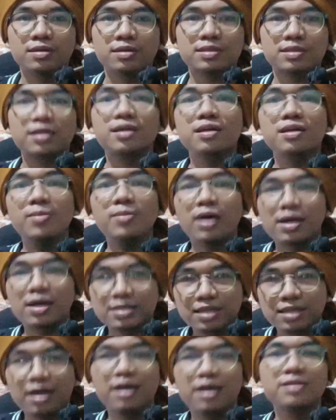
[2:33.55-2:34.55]
segi
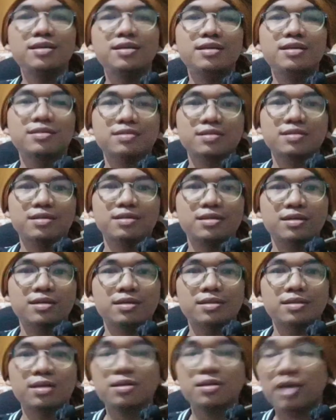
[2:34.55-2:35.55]
bahasa hadis
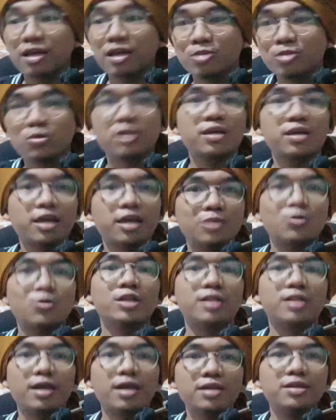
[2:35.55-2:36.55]
dan
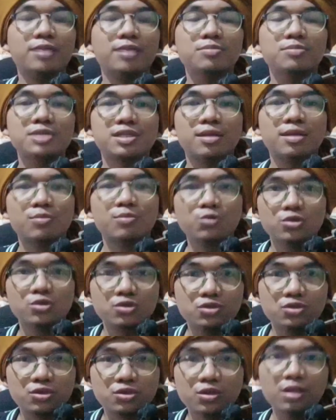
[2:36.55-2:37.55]
keilmuan-keilmuan lain yang bisa
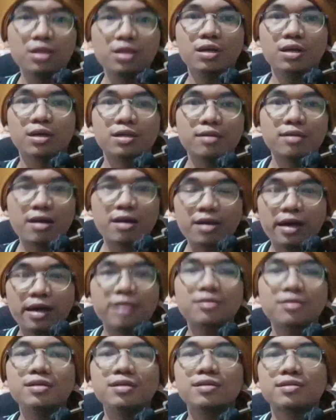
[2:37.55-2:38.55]
muncul dari
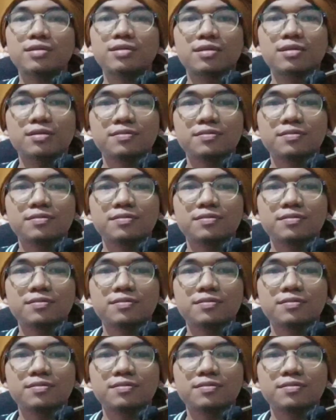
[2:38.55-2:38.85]
hadis.